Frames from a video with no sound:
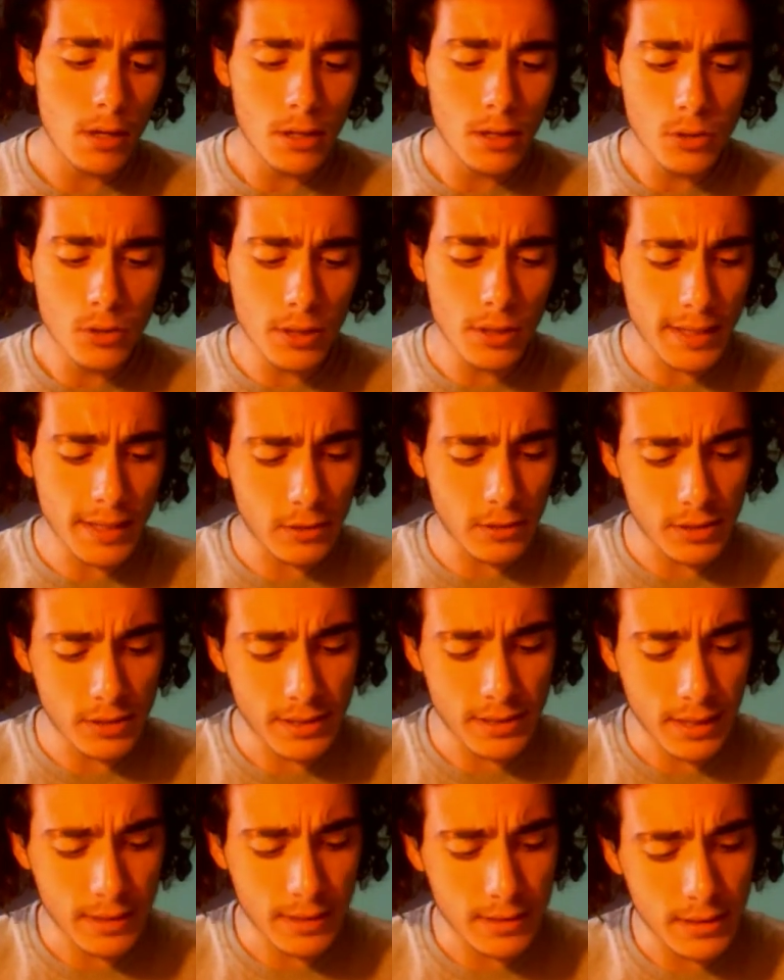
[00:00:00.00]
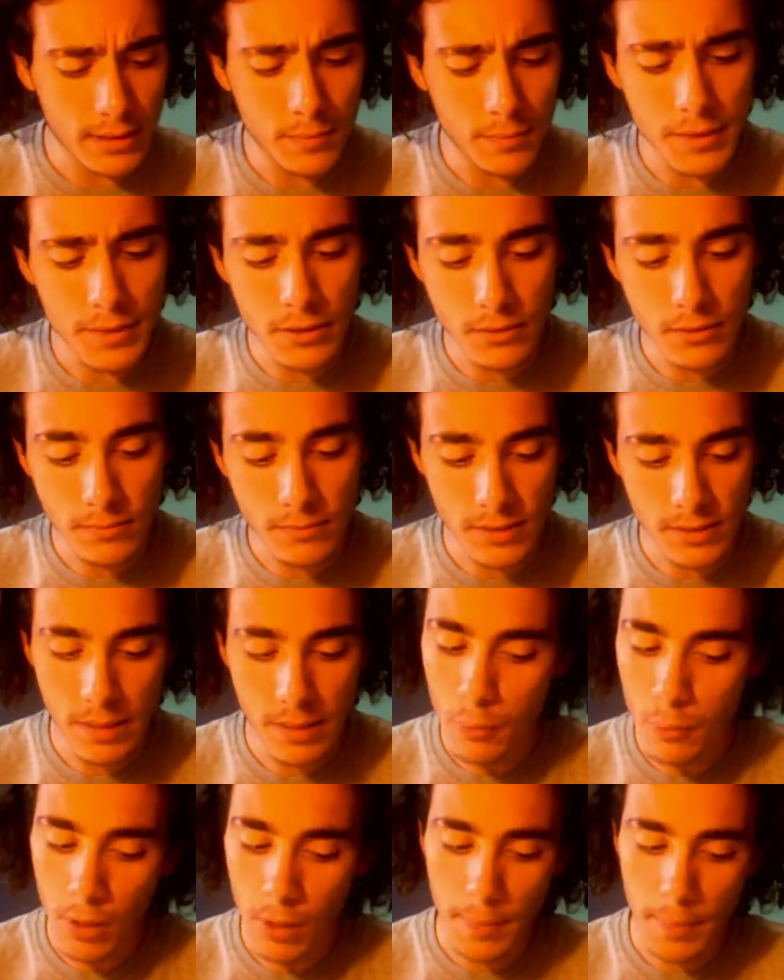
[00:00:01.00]
Non credo si tratti del mio,
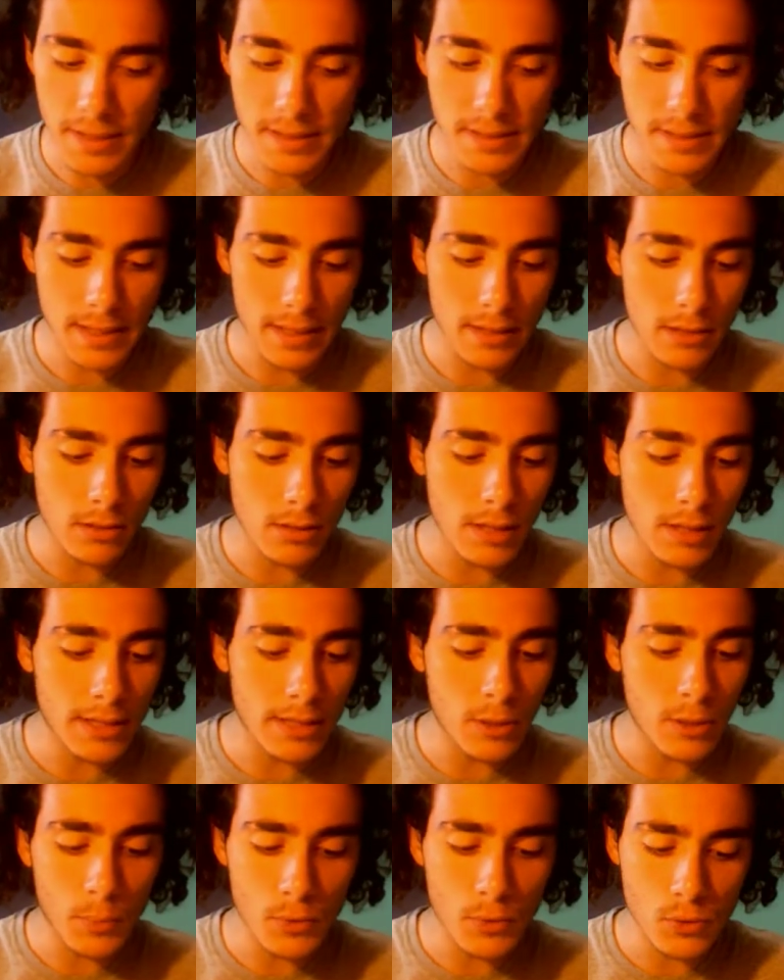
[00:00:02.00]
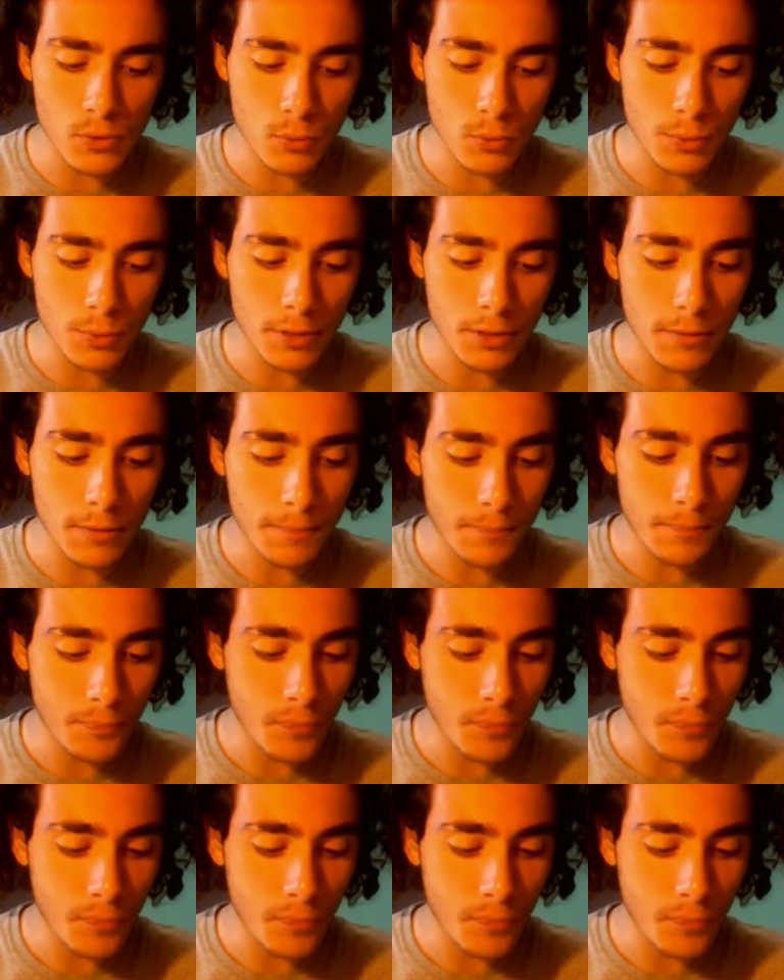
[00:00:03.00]
seppure pensiero, è troppo stupido.